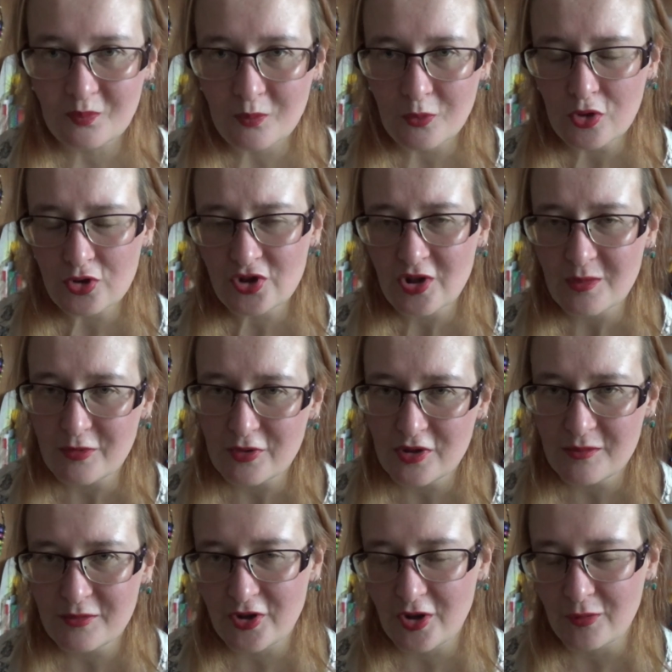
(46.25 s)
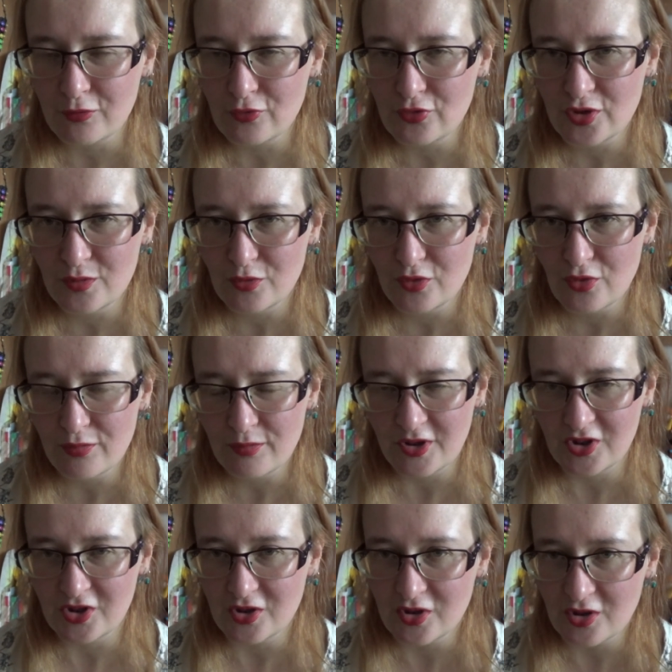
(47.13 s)
Можно было бы, допустим, ее в
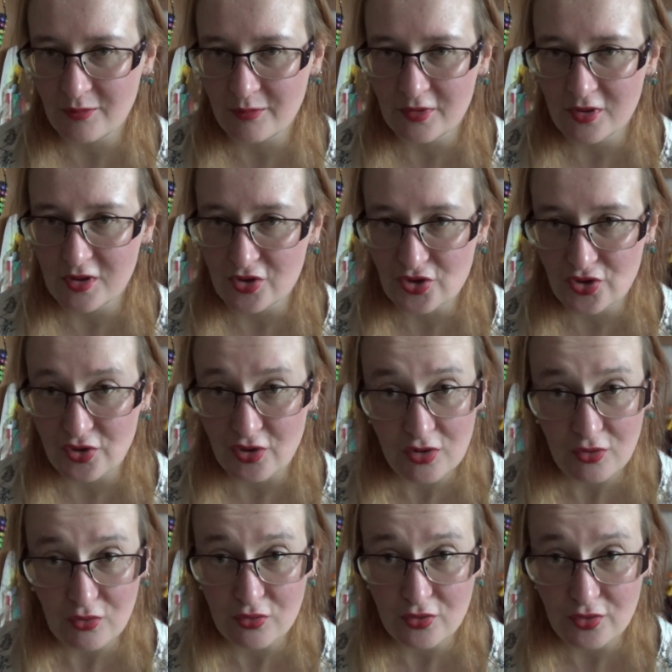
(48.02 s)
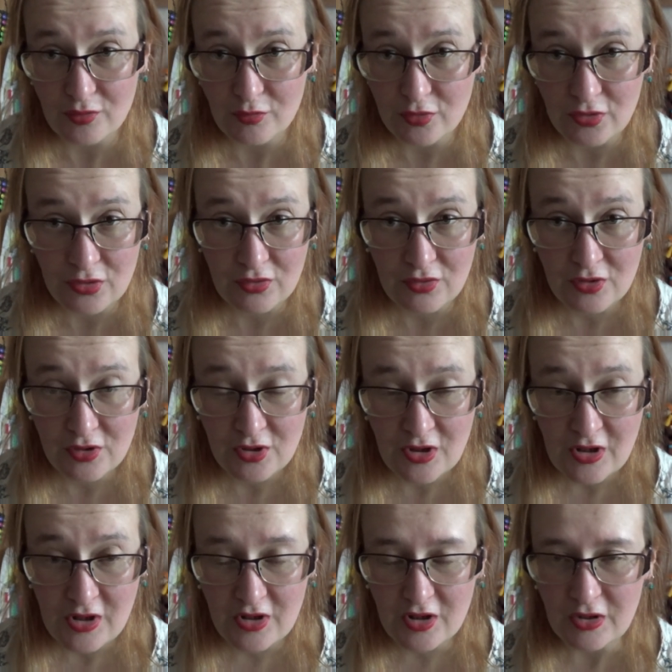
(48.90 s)
пакетик положить какой-нибудь,
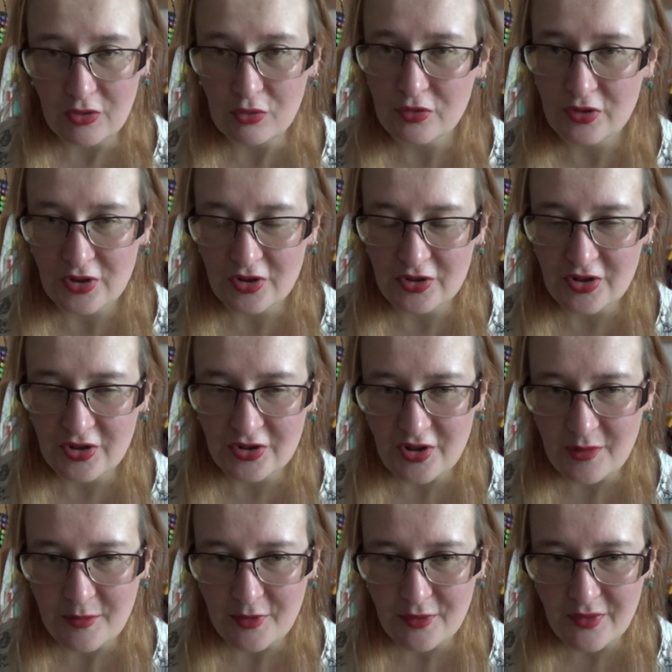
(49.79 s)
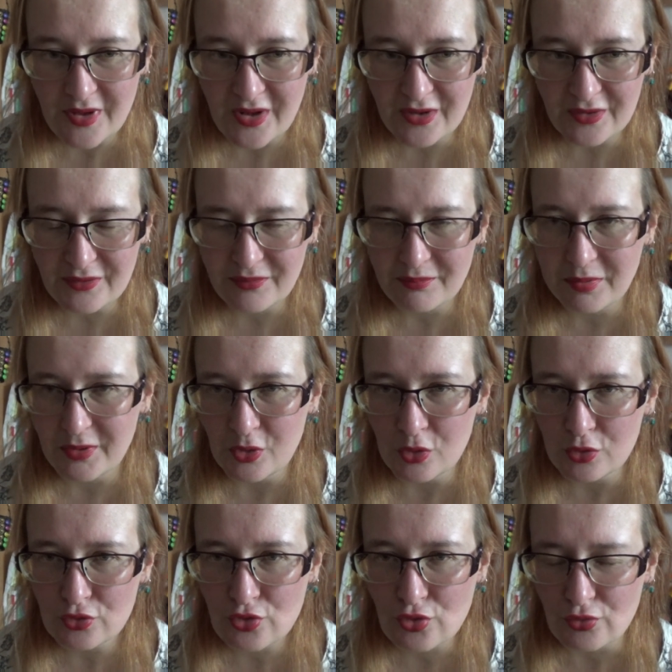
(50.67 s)
как у них иногда бывает, в
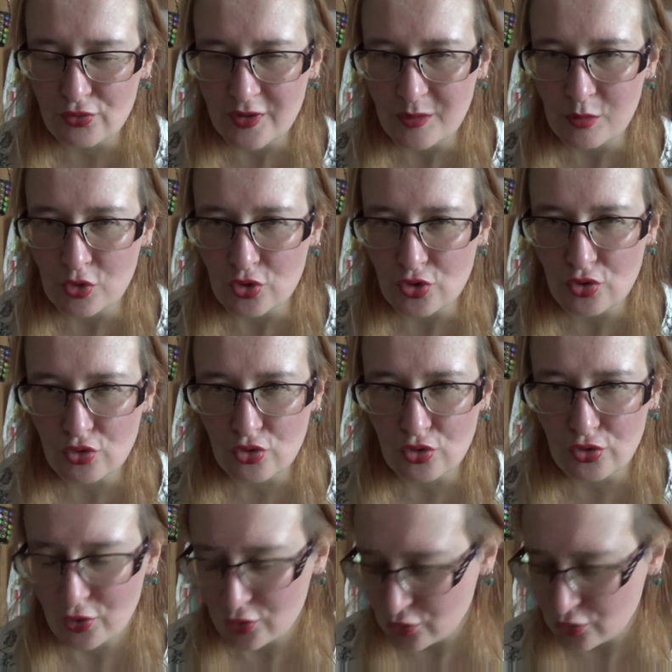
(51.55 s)
пленочку, там еще что-то.